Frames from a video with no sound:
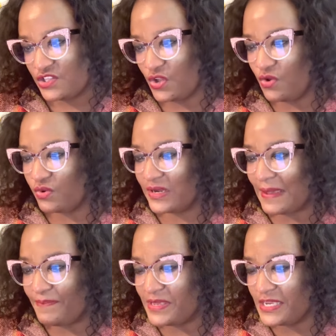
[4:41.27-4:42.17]
Donc,
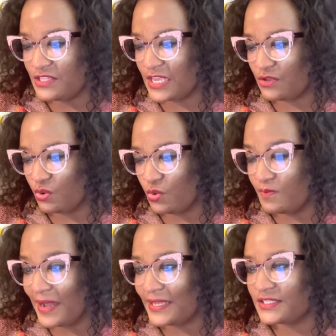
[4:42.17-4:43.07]
les pays des
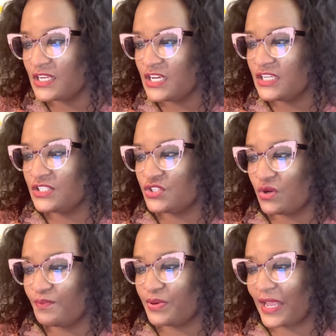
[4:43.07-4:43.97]
Yorubas
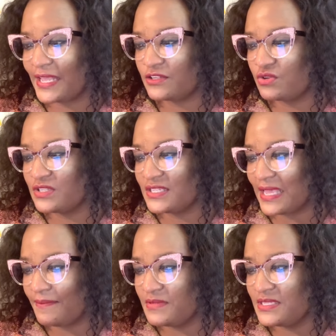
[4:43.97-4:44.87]
sont presque
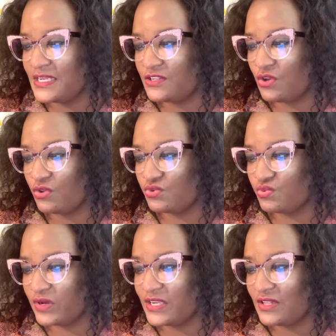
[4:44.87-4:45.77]
déterminés, sont
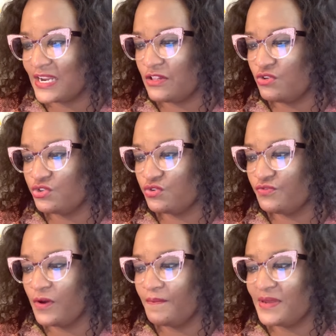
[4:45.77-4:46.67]
entourés dans les lieux
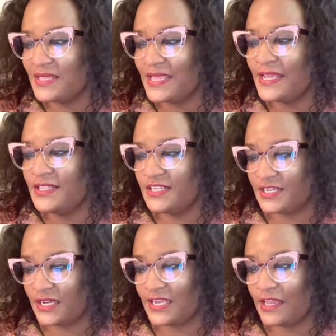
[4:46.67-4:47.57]
suivants, Bénin,
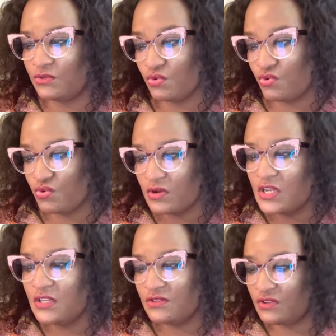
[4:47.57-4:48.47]
Nigeria, Togo.
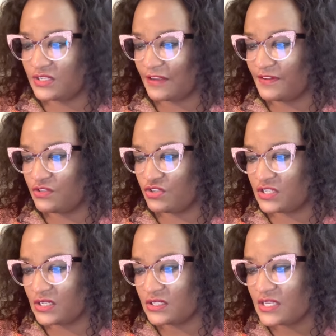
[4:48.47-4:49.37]
Donc, ça fait du
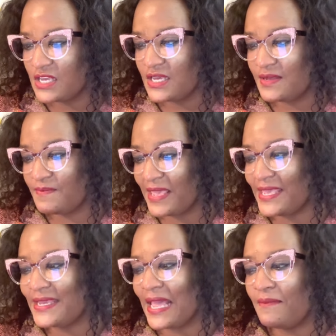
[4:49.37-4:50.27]
sens. Mais
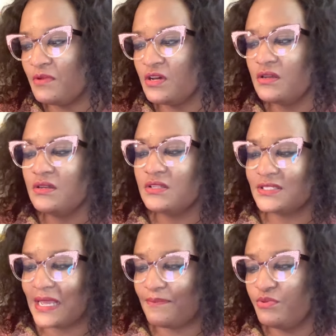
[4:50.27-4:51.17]
également,
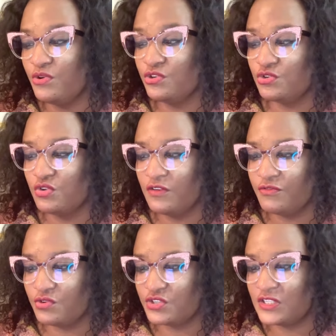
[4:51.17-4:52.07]
ça peut
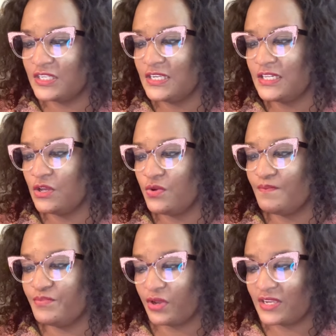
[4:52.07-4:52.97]
suivre aussi le
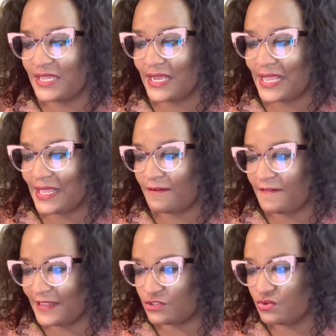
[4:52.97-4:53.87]
Burkina
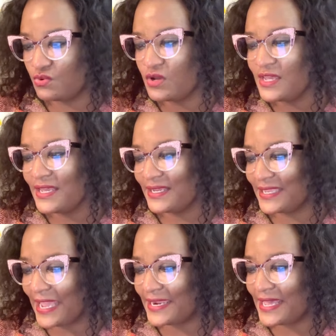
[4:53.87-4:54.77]
Faso,
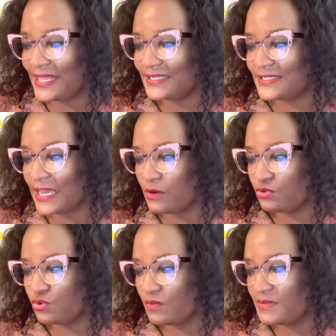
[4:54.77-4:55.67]
Ghana, Sao
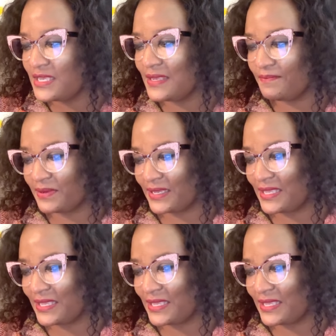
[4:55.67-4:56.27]
Tome et,